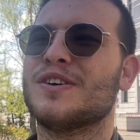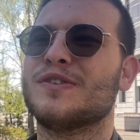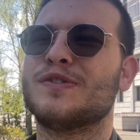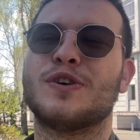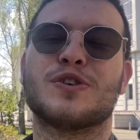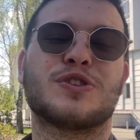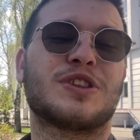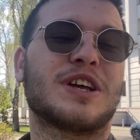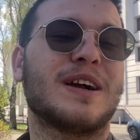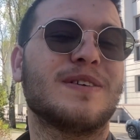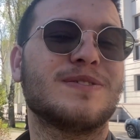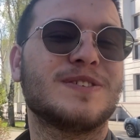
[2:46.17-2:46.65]

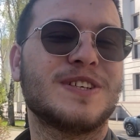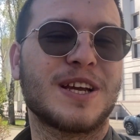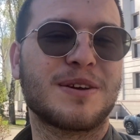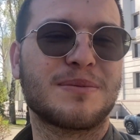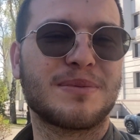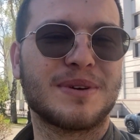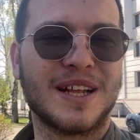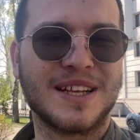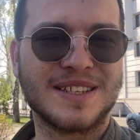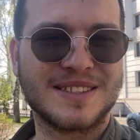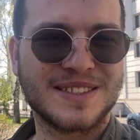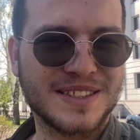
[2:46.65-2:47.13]
fotoğraf
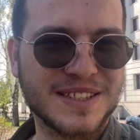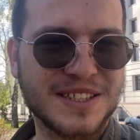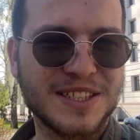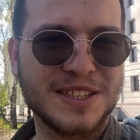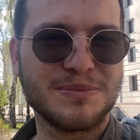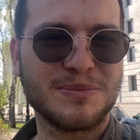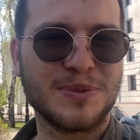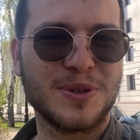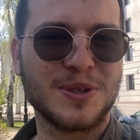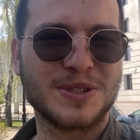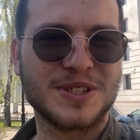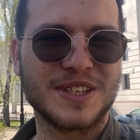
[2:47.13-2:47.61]
çekmeden
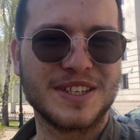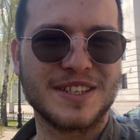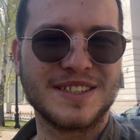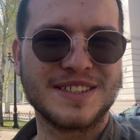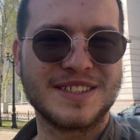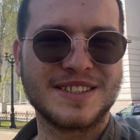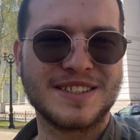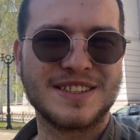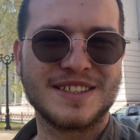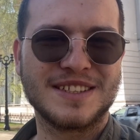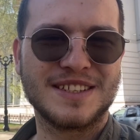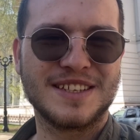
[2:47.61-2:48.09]

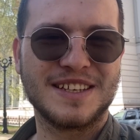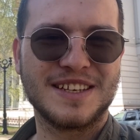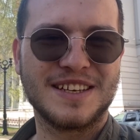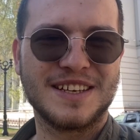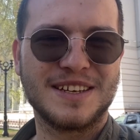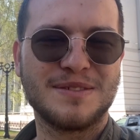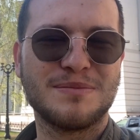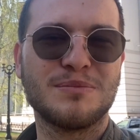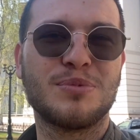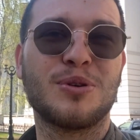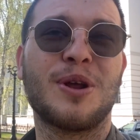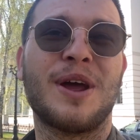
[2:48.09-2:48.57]
sıkılmıyorsanız
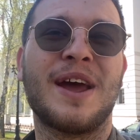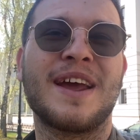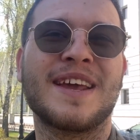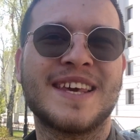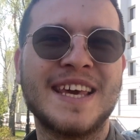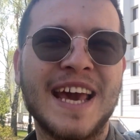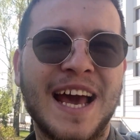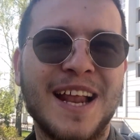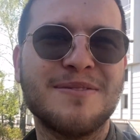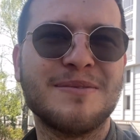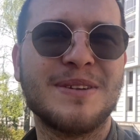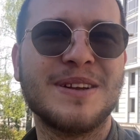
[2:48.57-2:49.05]
buraya
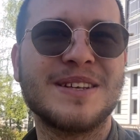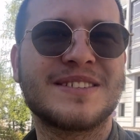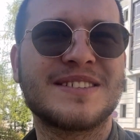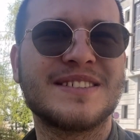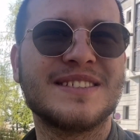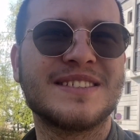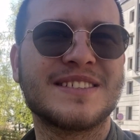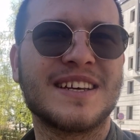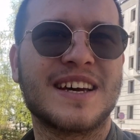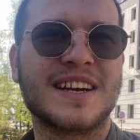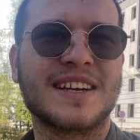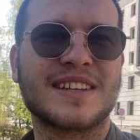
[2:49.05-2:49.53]

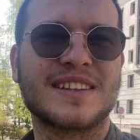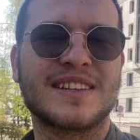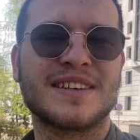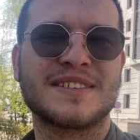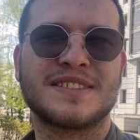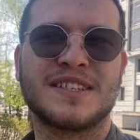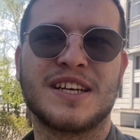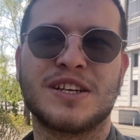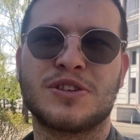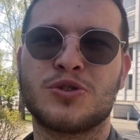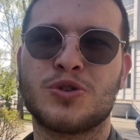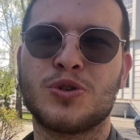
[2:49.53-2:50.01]
gelmelisiniz
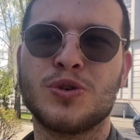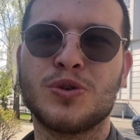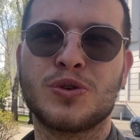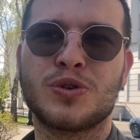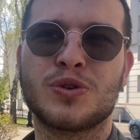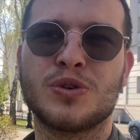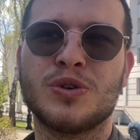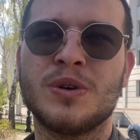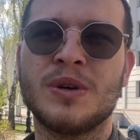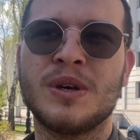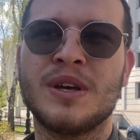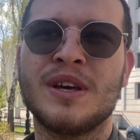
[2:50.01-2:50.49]
arkadaşlar.
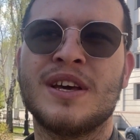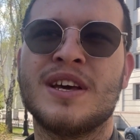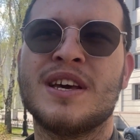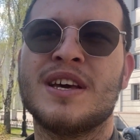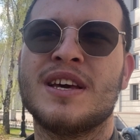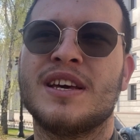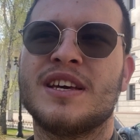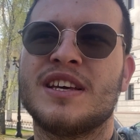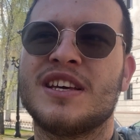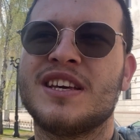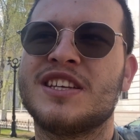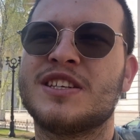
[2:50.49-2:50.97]
Çünkü
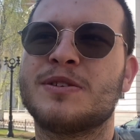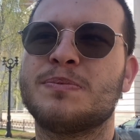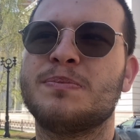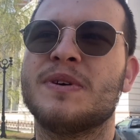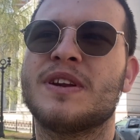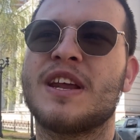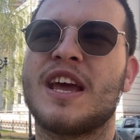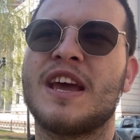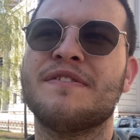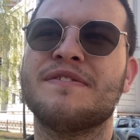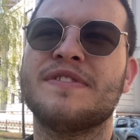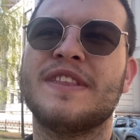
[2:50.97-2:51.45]

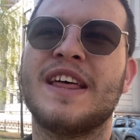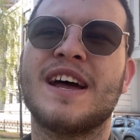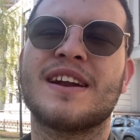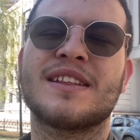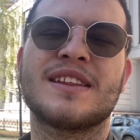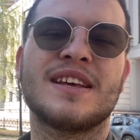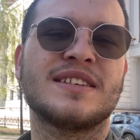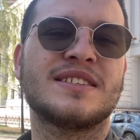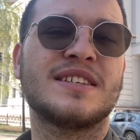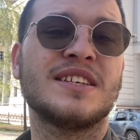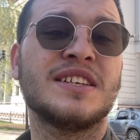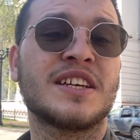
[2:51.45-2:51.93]
Hiçbir ev
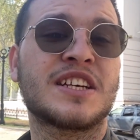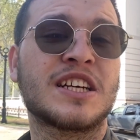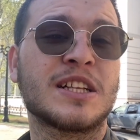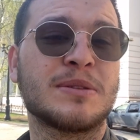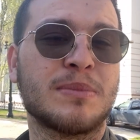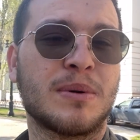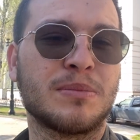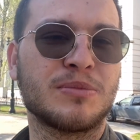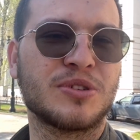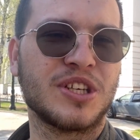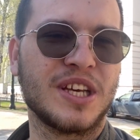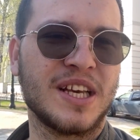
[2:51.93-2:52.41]
neredeyse
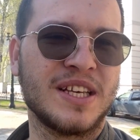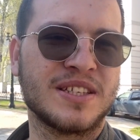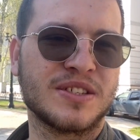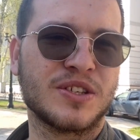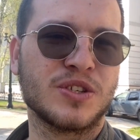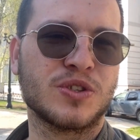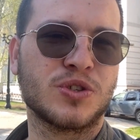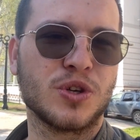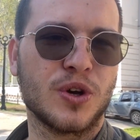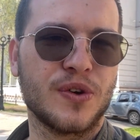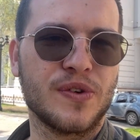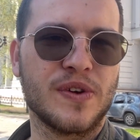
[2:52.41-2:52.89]
yıkılmamış eski
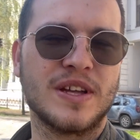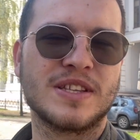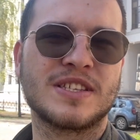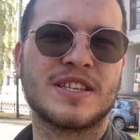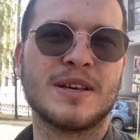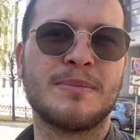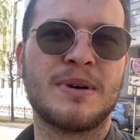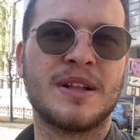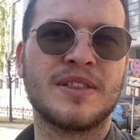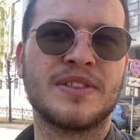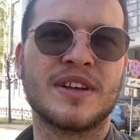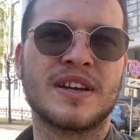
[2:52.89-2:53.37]
Sovyet
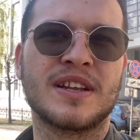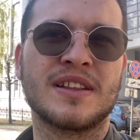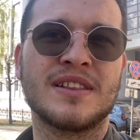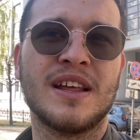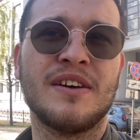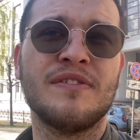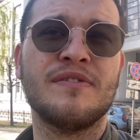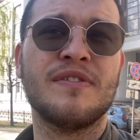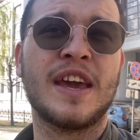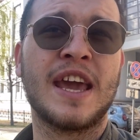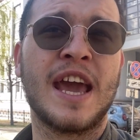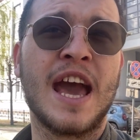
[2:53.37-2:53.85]

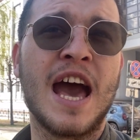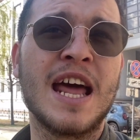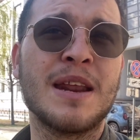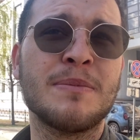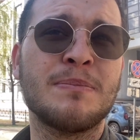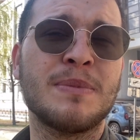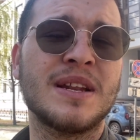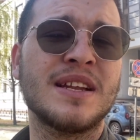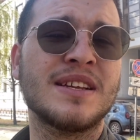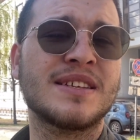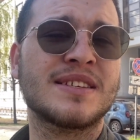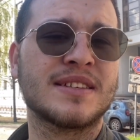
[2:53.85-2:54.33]
zamanlarından ve her
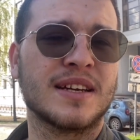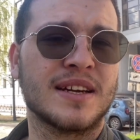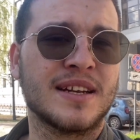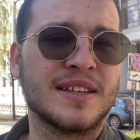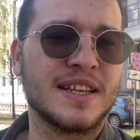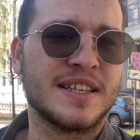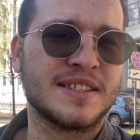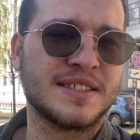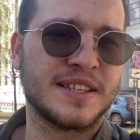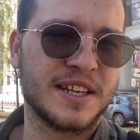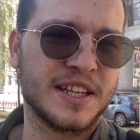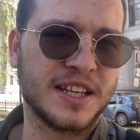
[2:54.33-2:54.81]
biri sanat
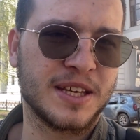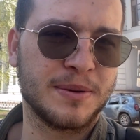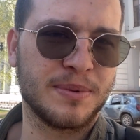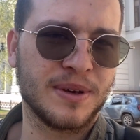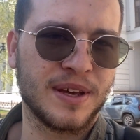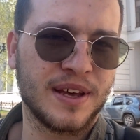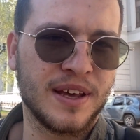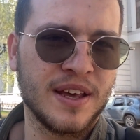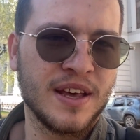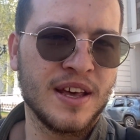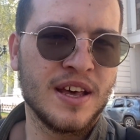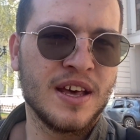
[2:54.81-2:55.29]
eseri gibi.
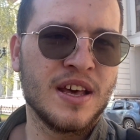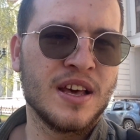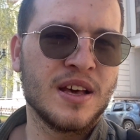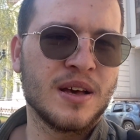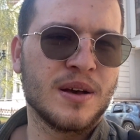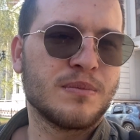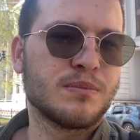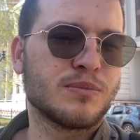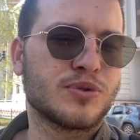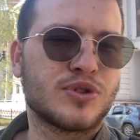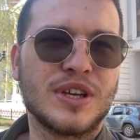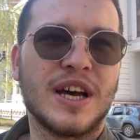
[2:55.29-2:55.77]

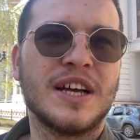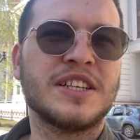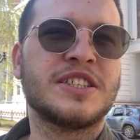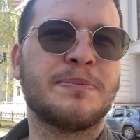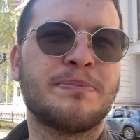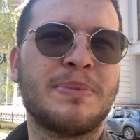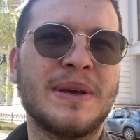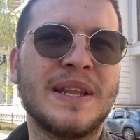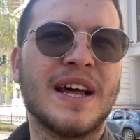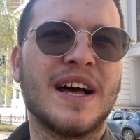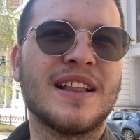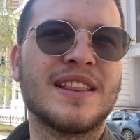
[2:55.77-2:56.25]
Bu
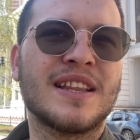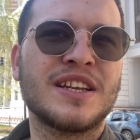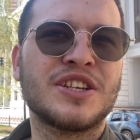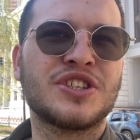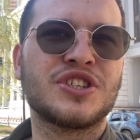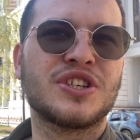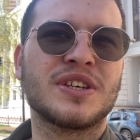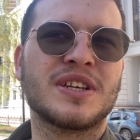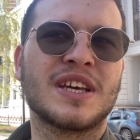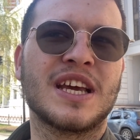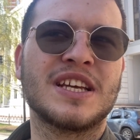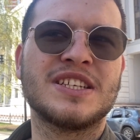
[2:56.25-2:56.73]
sadece binalar
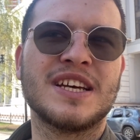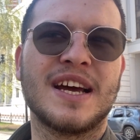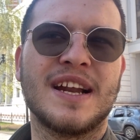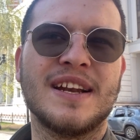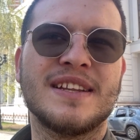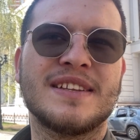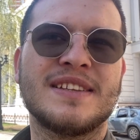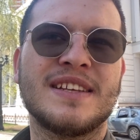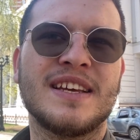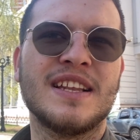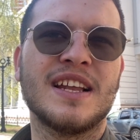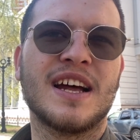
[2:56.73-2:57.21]
için
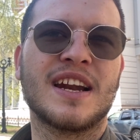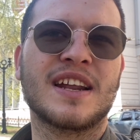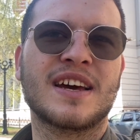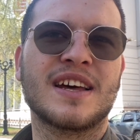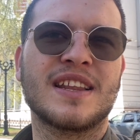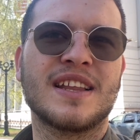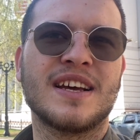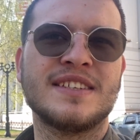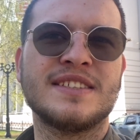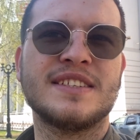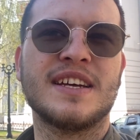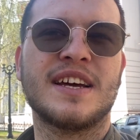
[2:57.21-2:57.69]
geçerli değil
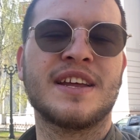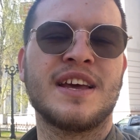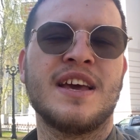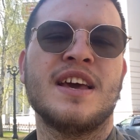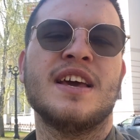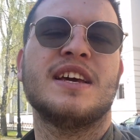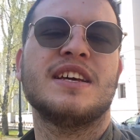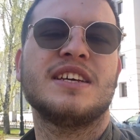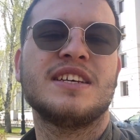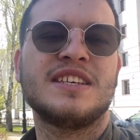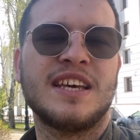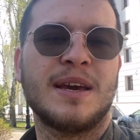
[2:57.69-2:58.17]
arkadaşlar.
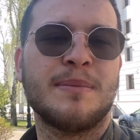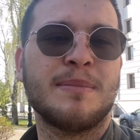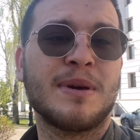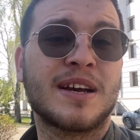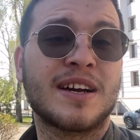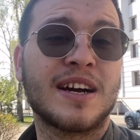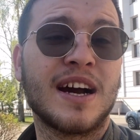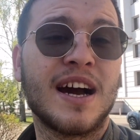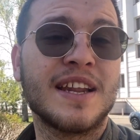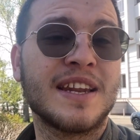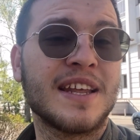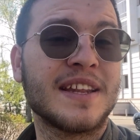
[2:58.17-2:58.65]

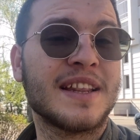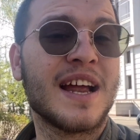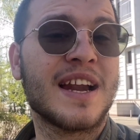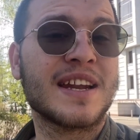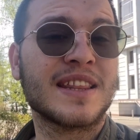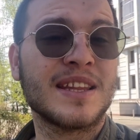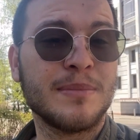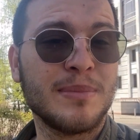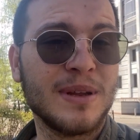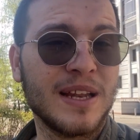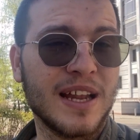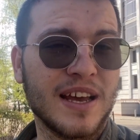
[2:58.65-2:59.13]

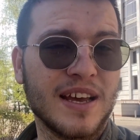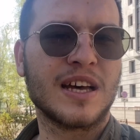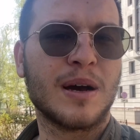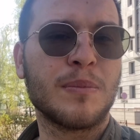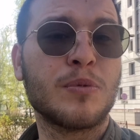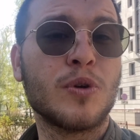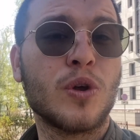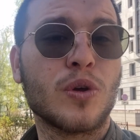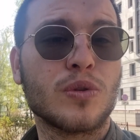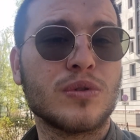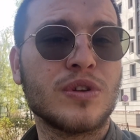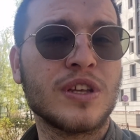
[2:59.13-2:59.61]
Yemekhanelerde bile,
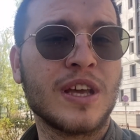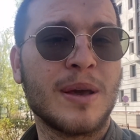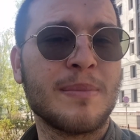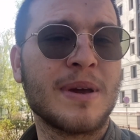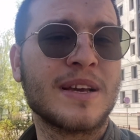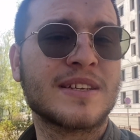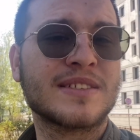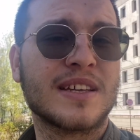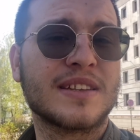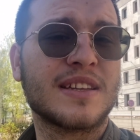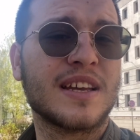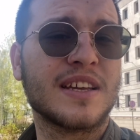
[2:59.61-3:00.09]
tabloklu
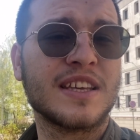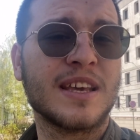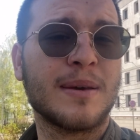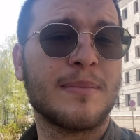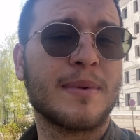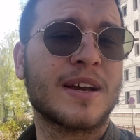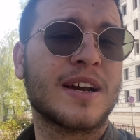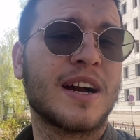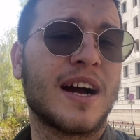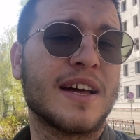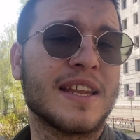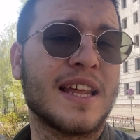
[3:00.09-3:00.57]
yemek satan
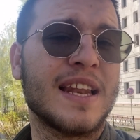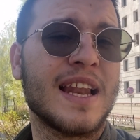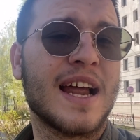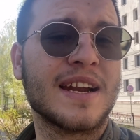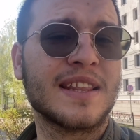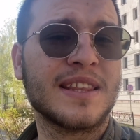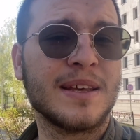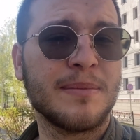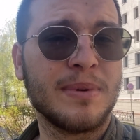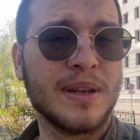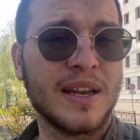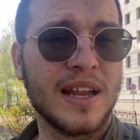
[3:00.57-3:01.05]

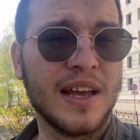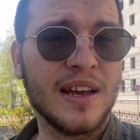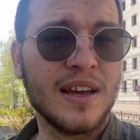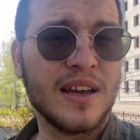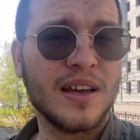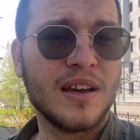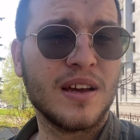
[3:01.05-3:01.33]
yemekhanelerde bile